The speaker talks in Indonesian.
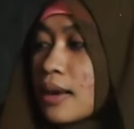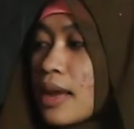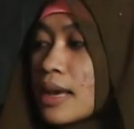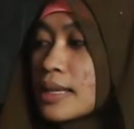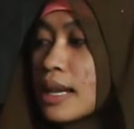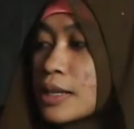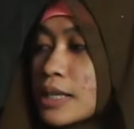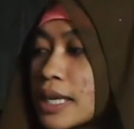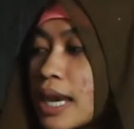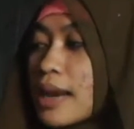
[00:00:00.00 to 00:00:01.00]
Dan
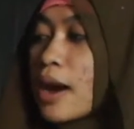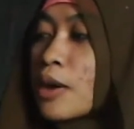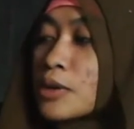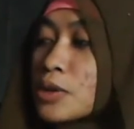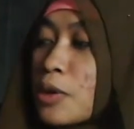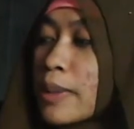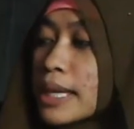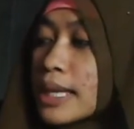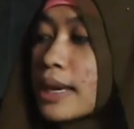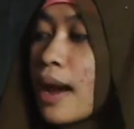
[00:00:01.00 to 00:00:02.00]
selanjutnya ada
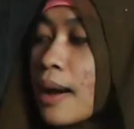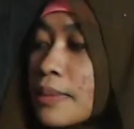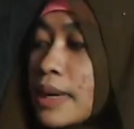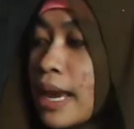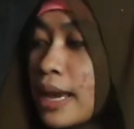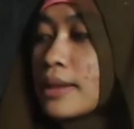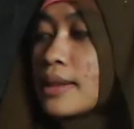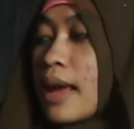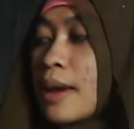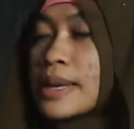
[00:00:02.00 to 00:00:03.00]
automatic update.
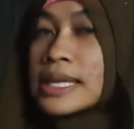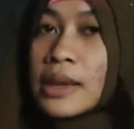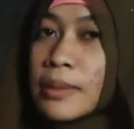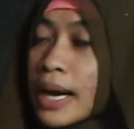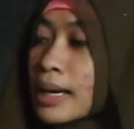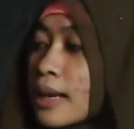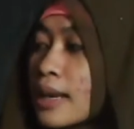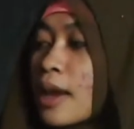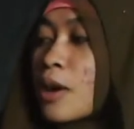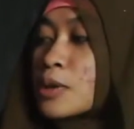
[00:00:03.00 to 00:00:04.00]
Apa sih pengertian
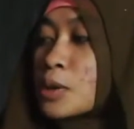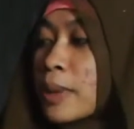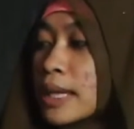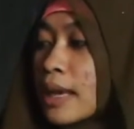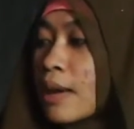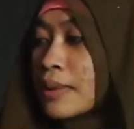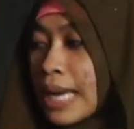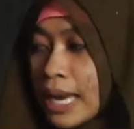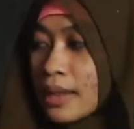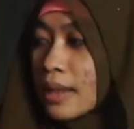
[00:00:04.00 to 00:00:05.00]
dari automatic
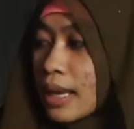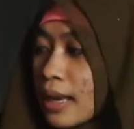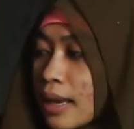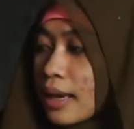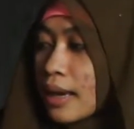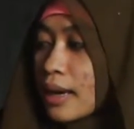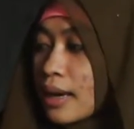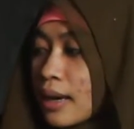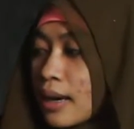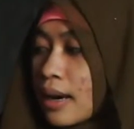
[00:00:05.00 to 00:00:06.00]
update? uh,
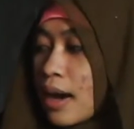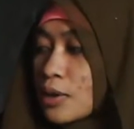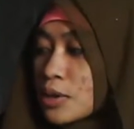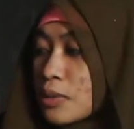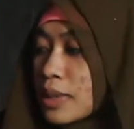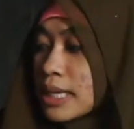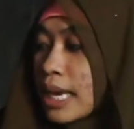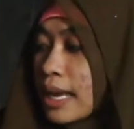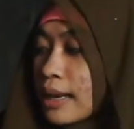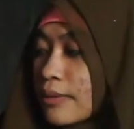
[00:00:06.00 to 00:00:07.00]
eh,
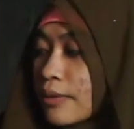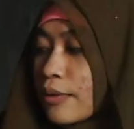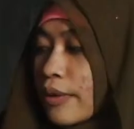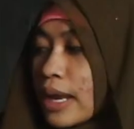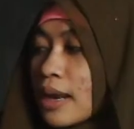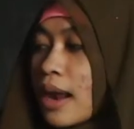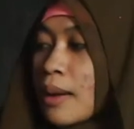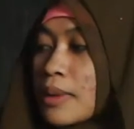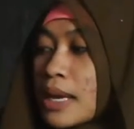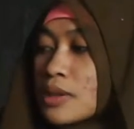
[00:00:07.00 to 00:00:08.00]
automatically provide
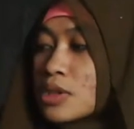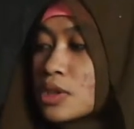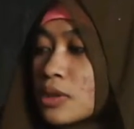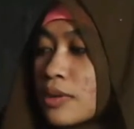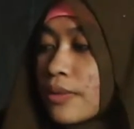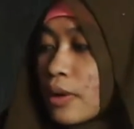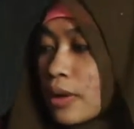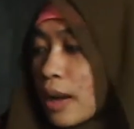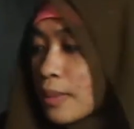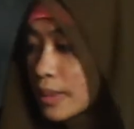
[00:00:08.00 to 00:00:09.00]
updates to the
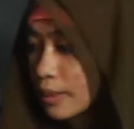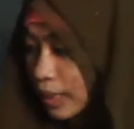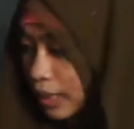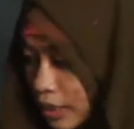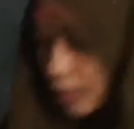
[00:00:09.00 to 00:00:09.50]
program. Seperti ini